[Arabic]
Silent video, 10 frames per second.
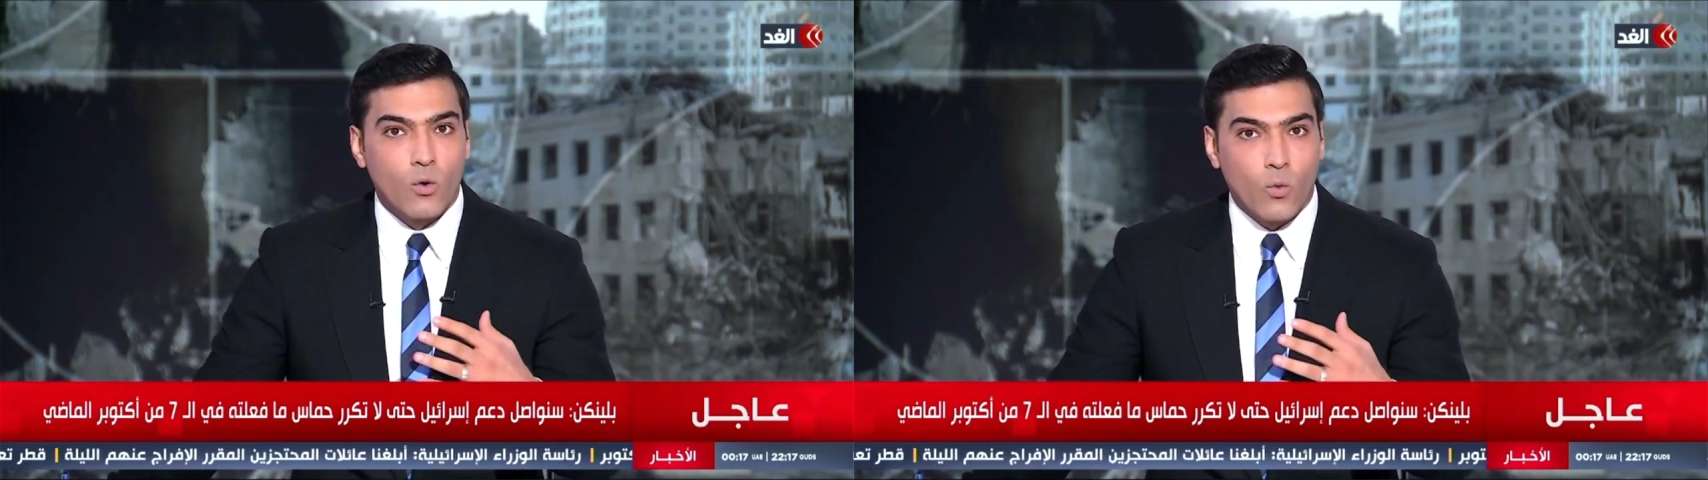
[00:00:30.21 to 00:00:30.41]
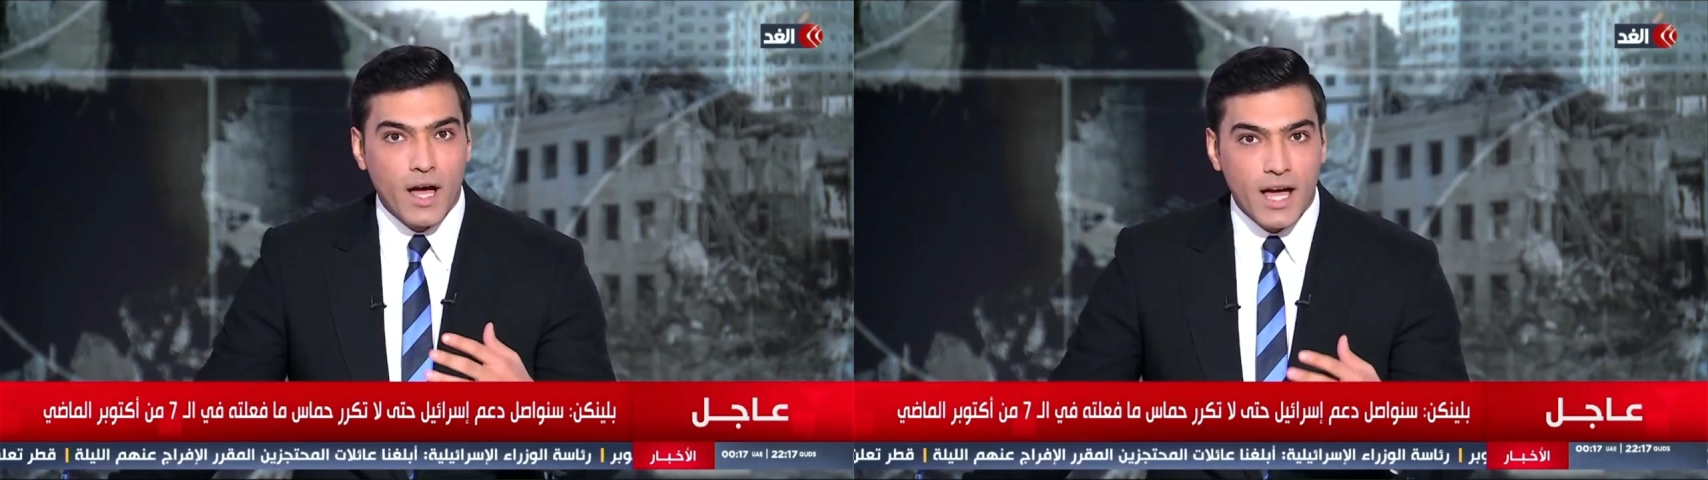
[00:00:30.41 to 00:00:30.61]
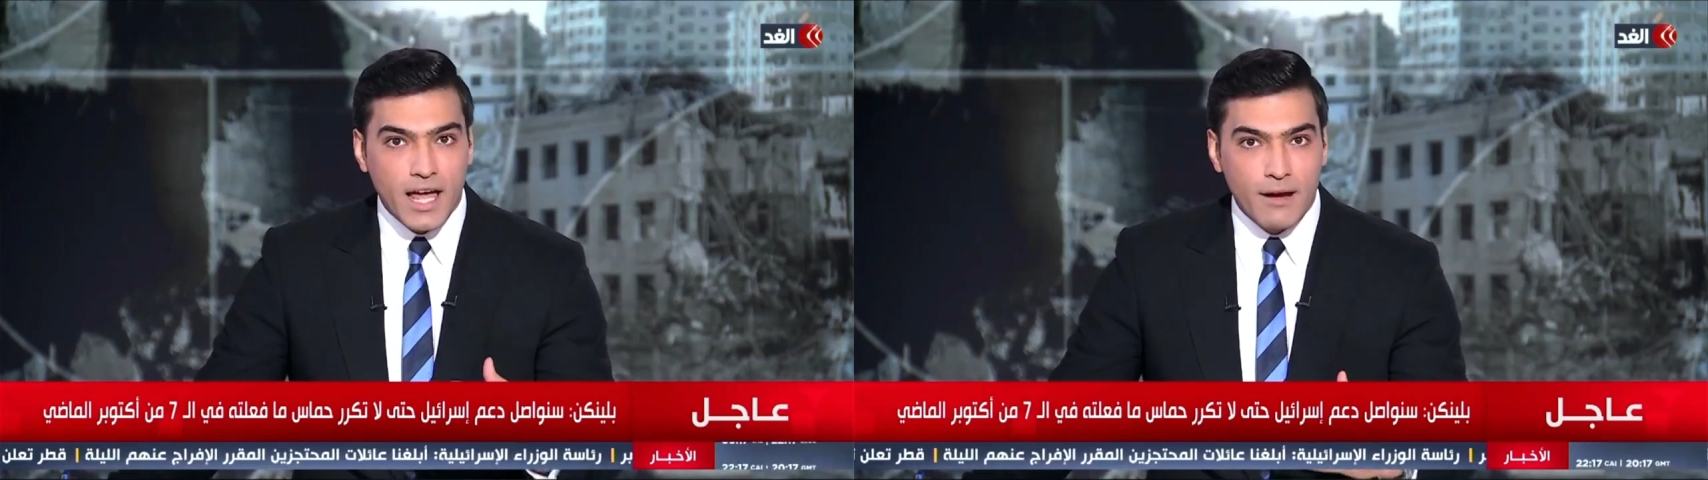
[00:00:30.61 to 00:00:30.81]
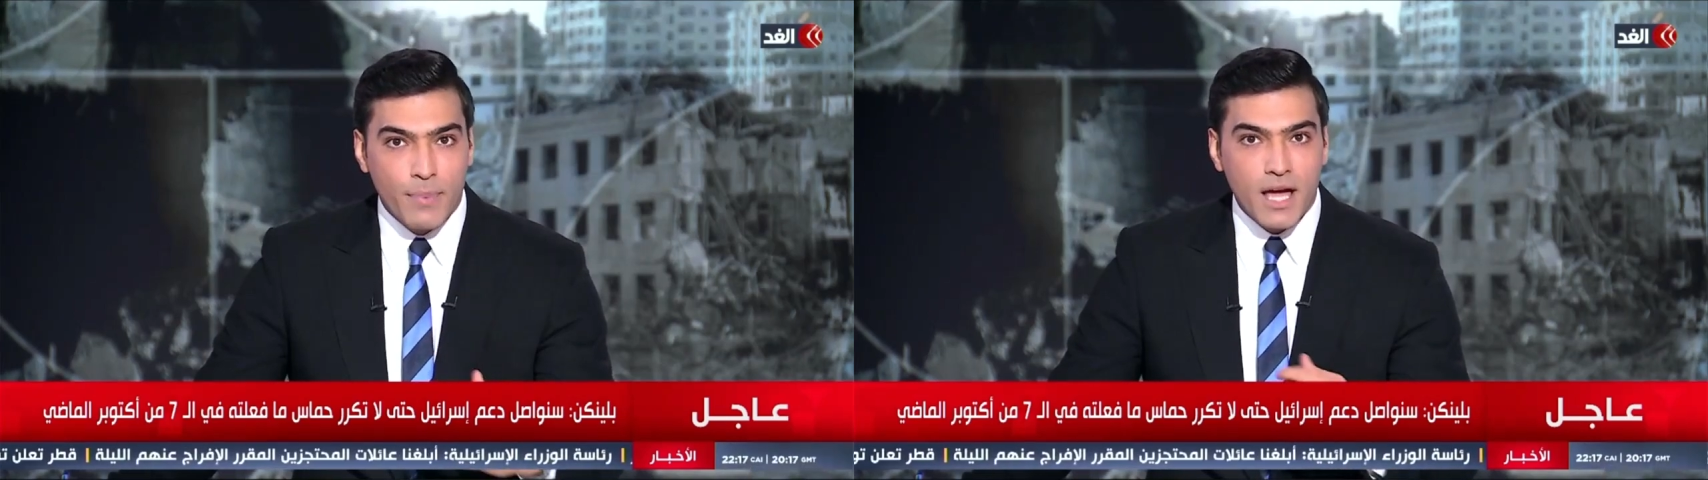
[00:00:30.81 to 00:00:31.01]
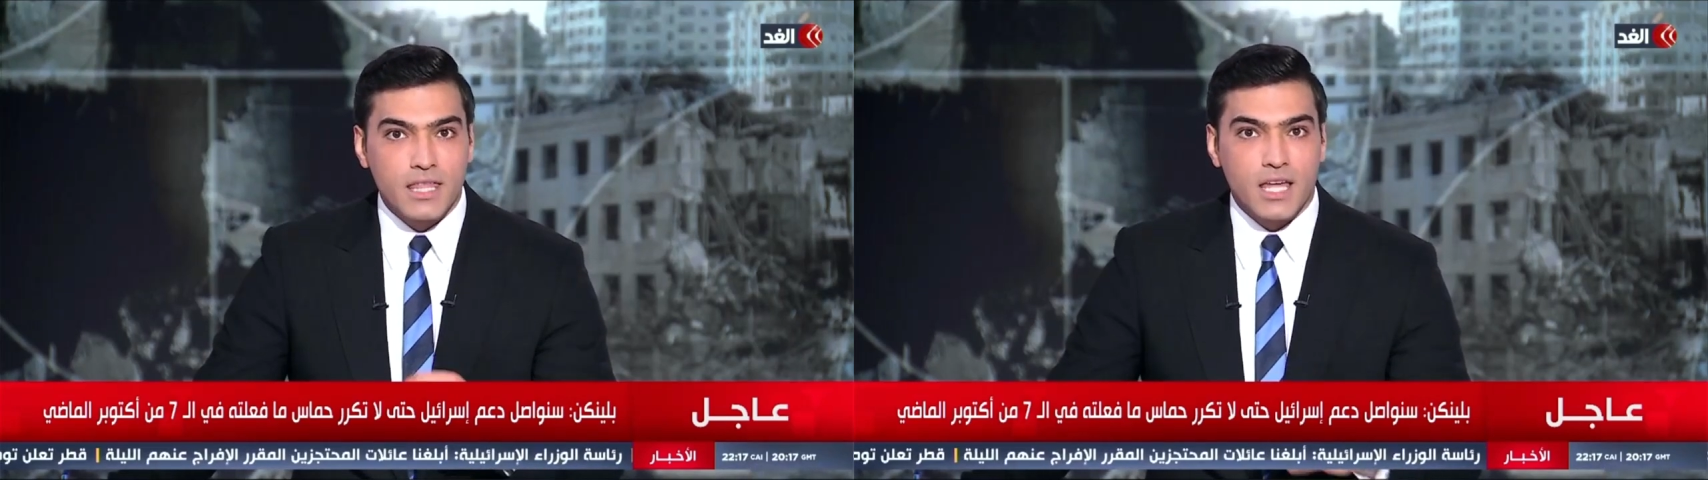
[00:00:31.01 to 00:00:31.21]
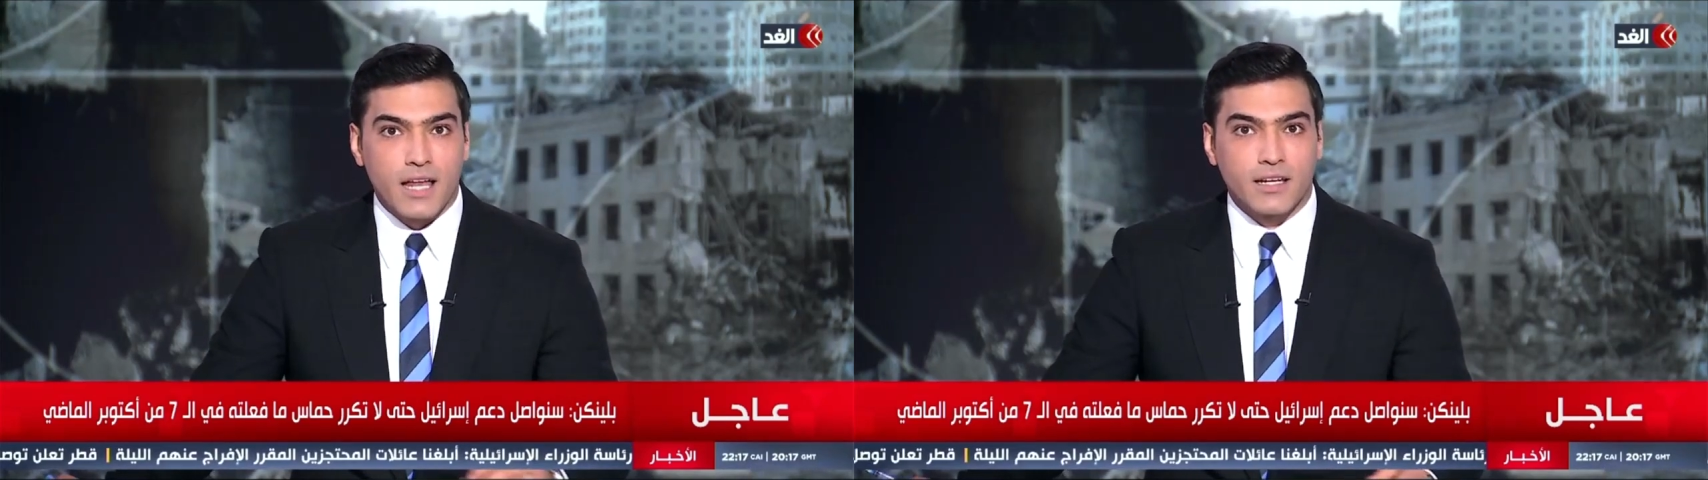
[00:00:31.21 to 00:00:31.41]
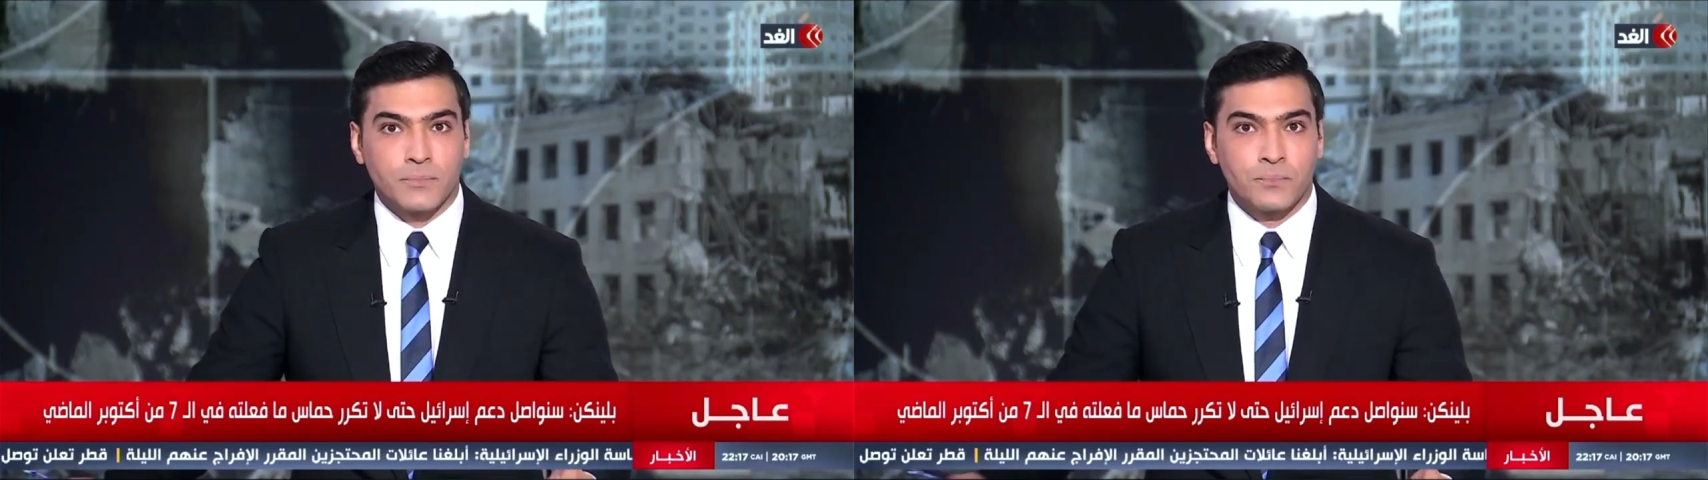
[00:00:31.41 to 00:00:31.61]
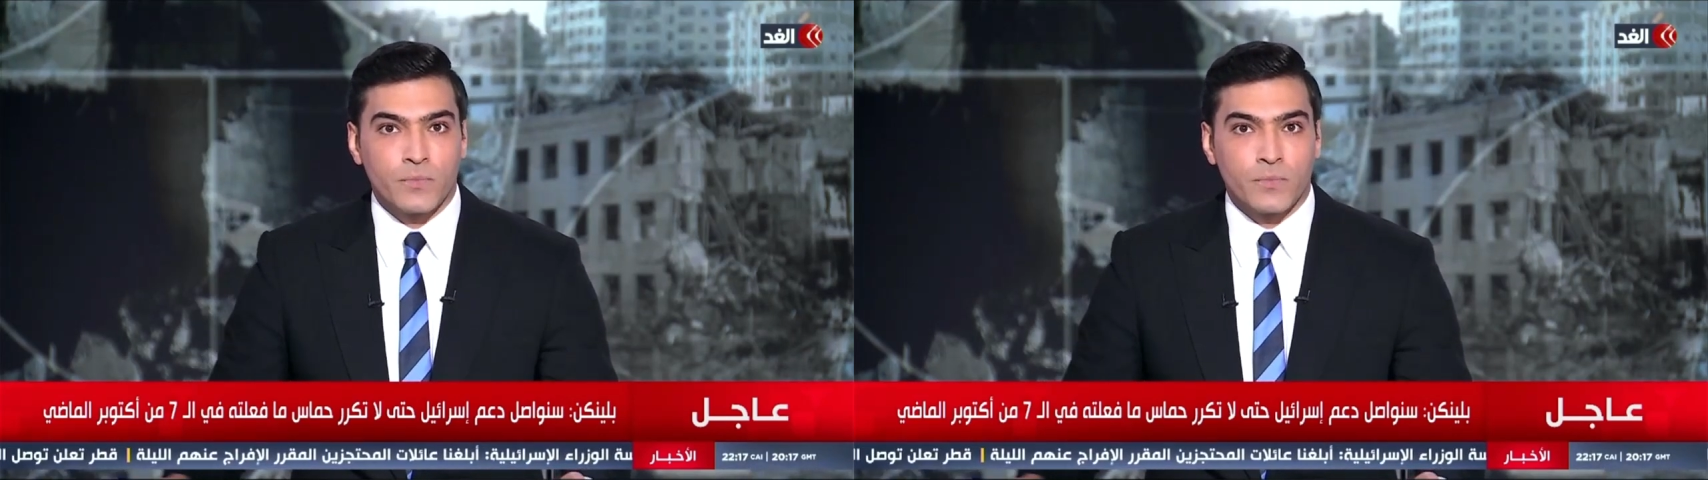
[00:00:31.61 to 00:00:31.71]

والبحث عن